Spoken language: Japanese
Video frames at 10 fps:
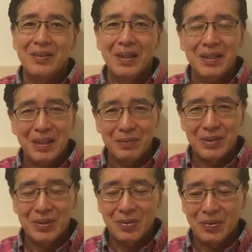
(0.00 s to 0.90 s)

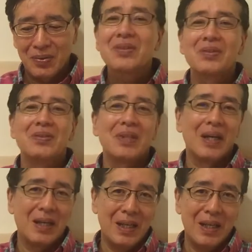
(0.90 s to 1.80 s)
クワガタムシと
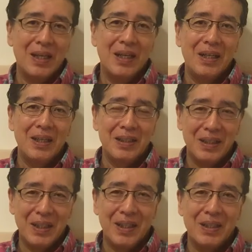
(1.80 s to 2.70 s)
スクーターが
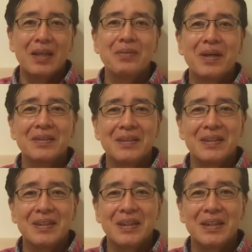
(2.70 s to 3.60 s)
縁で台湾
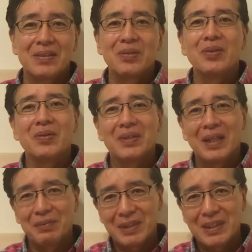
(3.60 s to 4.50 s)
に来るように
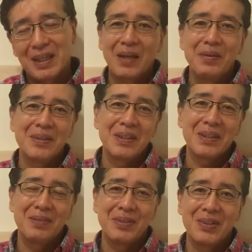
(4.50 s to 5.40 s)
なりました台湾に
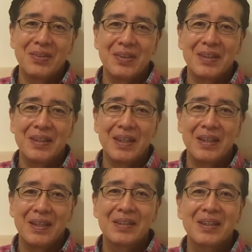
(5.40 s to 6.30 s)
来てみるとです
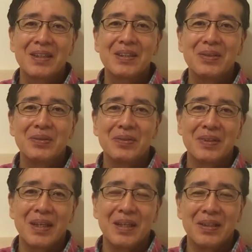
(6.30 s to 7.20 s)
ね懐かしい風
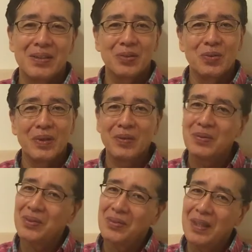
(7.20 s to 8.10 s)
景昭和
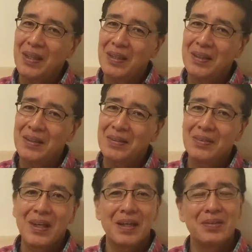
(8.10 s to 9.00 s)
40年
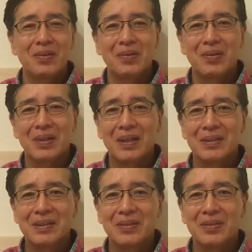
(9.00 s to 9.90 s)
ぐらいの
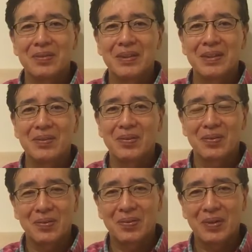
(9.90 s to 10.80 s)
感じの雰囲気のと
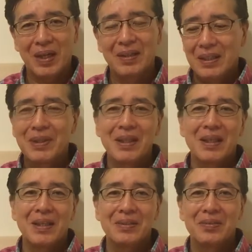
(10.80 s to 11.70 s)
ころやま
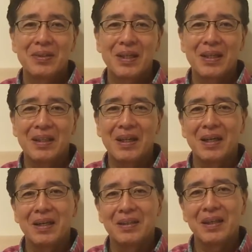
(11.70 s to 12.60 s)
た豊かな